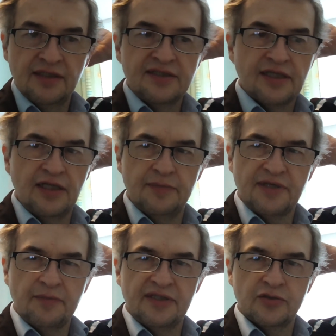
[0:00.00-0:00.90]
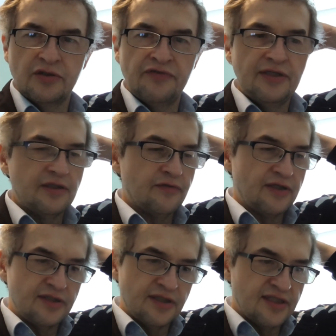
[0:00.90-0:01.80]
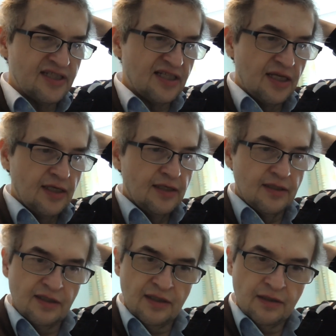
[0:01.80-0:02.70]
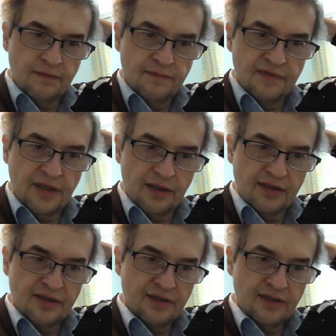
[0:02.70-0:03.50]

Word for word: diese Clips habe ich das schon erwähnt, ich weiß nicht, jetzt hat, ähm, ja,